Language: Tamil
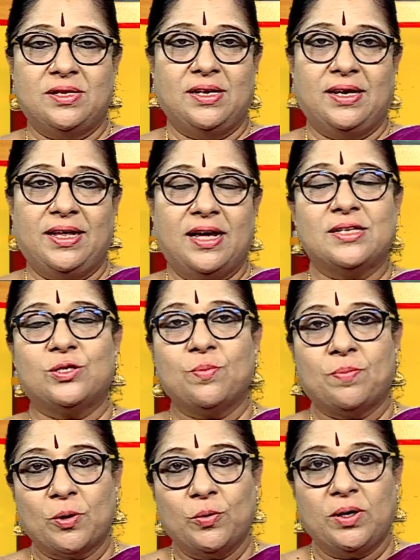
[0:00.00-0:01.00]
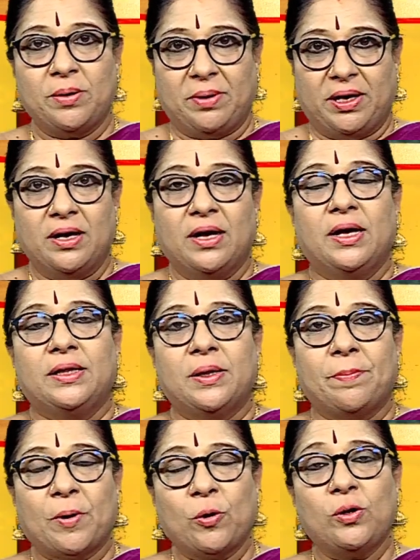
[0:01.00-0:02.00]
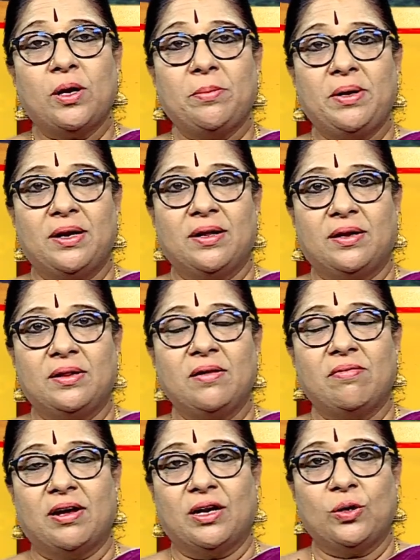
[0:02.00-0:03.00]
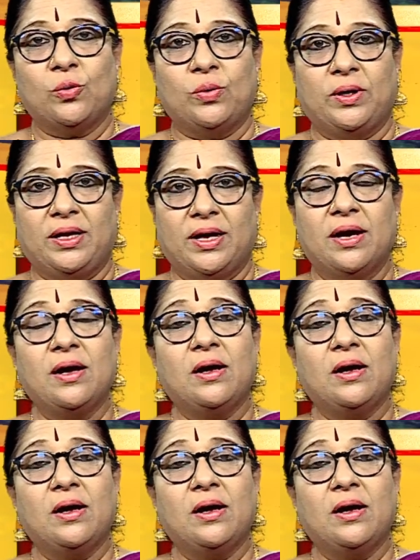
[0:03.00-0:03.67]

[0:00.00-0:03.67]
இது இல்லையா ஸோ பௌர்ணமி இந்த பௌர்ணமியிலிருந்து வரக்கூடிய